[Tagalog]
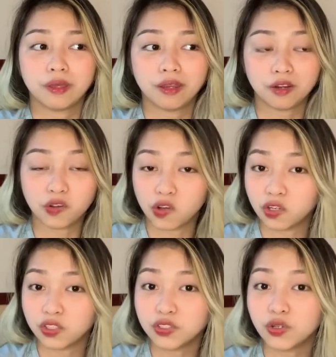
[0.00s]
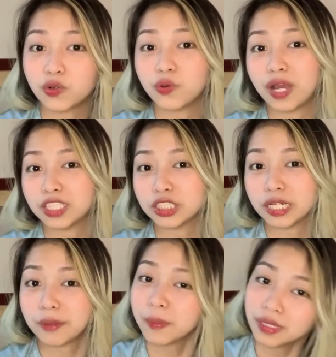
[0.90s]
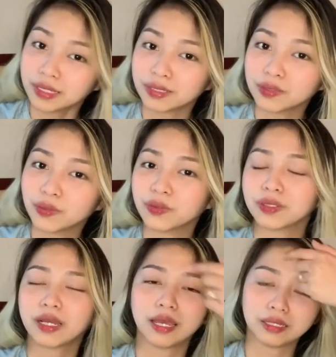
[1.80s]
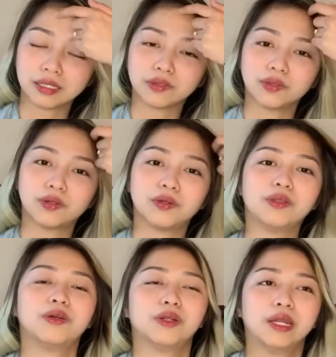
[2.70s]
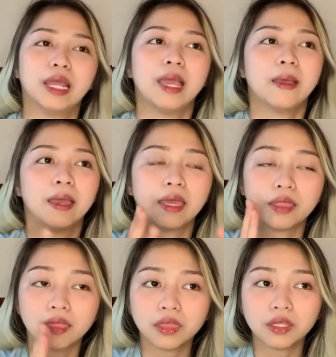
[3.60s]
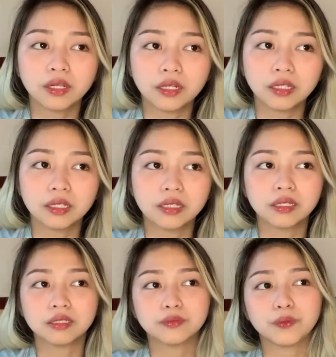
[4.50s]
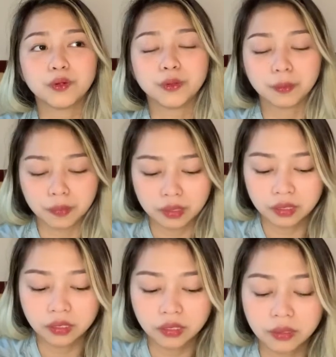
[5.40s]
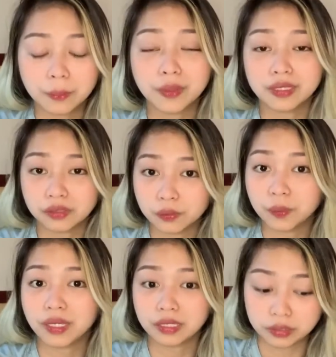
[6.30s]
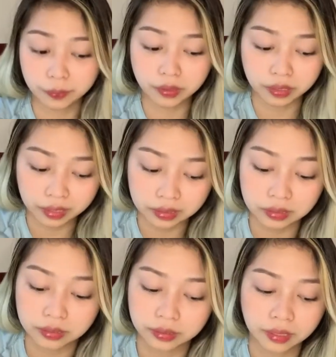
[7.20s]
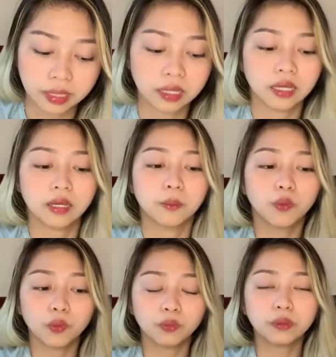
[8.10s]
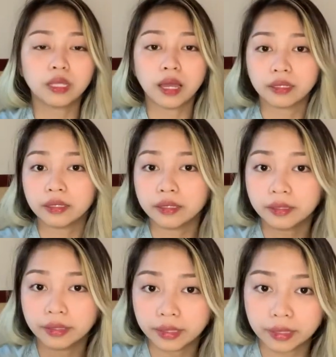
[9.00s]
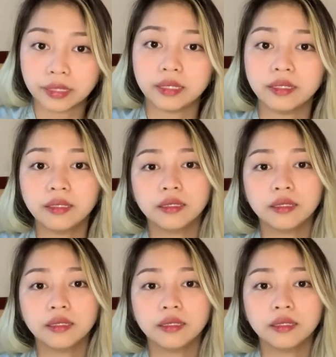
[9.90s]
hair color nyo, kung ash gray man yan, or kahit anong color. And third is for me, based on my experience, bukod tanging gray